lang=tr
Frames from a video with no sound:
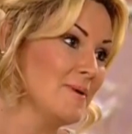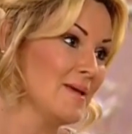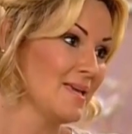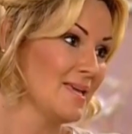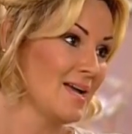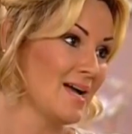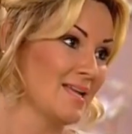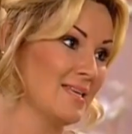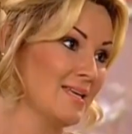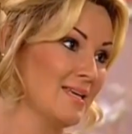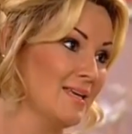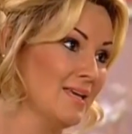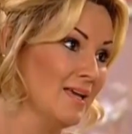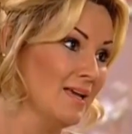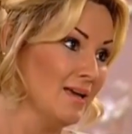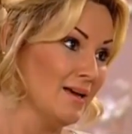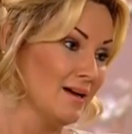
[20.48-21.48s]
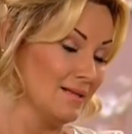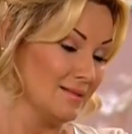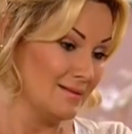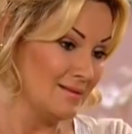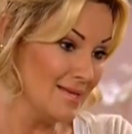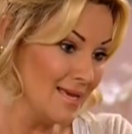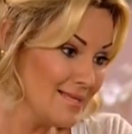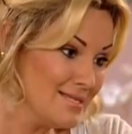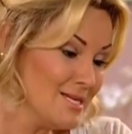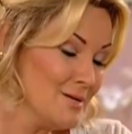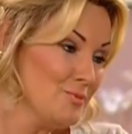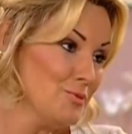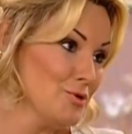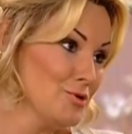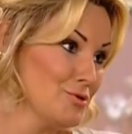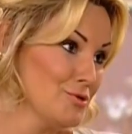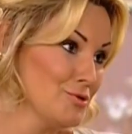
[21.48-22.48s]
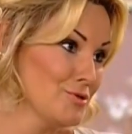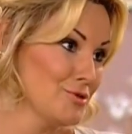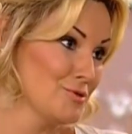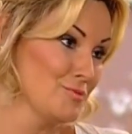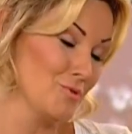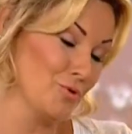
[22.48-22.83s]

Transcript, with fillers: Bey yani. Diyet yapıyorsunuz